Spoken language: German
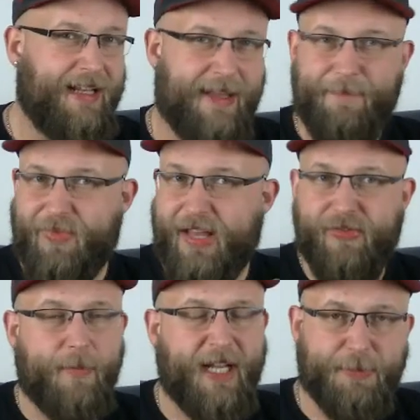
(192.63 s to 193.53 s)
Ähm, das ist
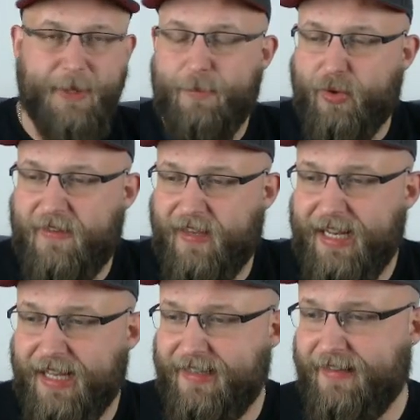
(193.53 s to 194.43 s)
so mein
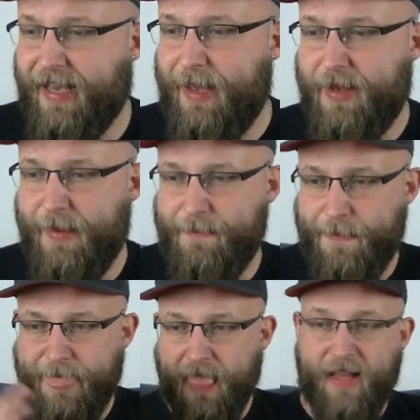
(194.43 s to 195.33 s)
Spielprozedere, deshalb,
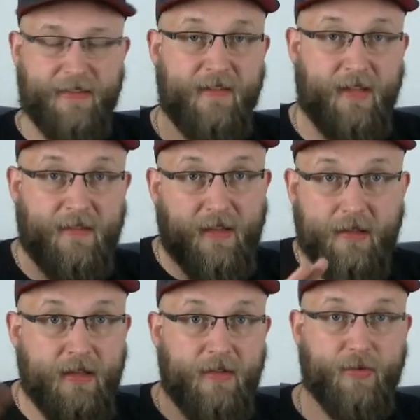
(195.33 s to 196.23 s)
ähm, das ist jetzt äh,
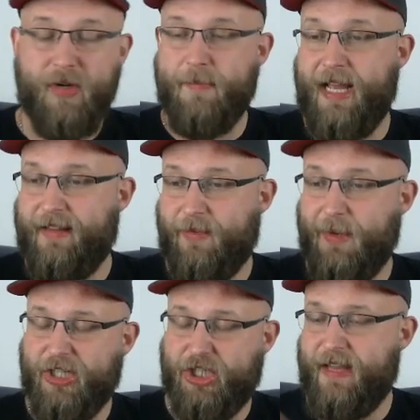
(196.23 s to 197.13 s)
nicht so gemeint, dass mir
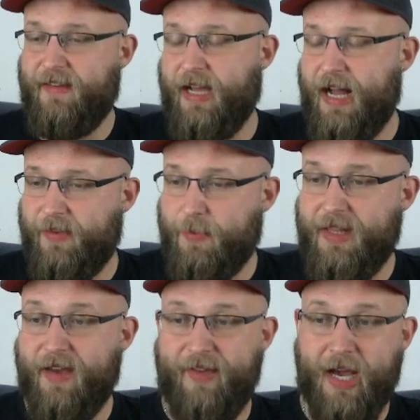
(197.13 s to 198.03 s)
das scheißegal ist mit
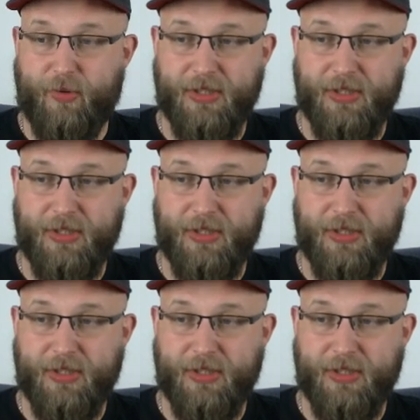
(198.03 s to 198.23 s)
der Werbung.